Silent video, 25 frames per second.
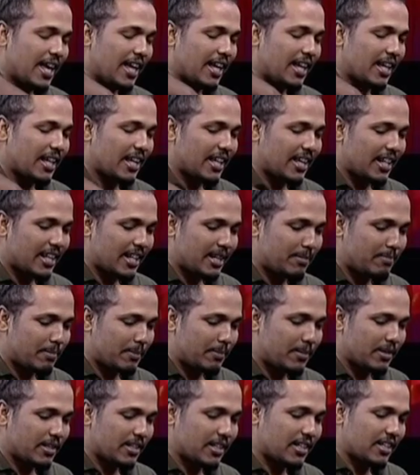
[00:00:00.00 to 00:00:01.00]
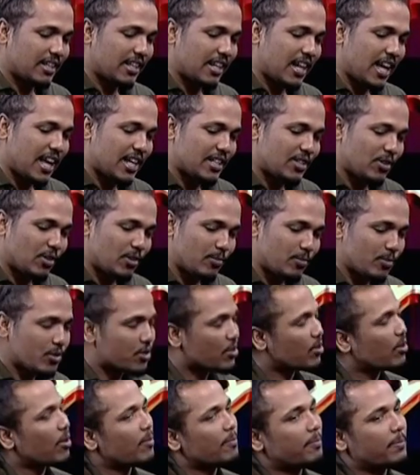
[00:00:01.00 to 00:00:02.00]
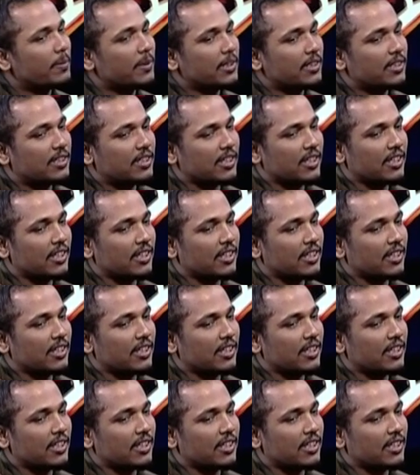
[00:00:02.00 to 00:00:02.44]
অ্যালবামের কাজ অলমোস্ট কমপ্লিট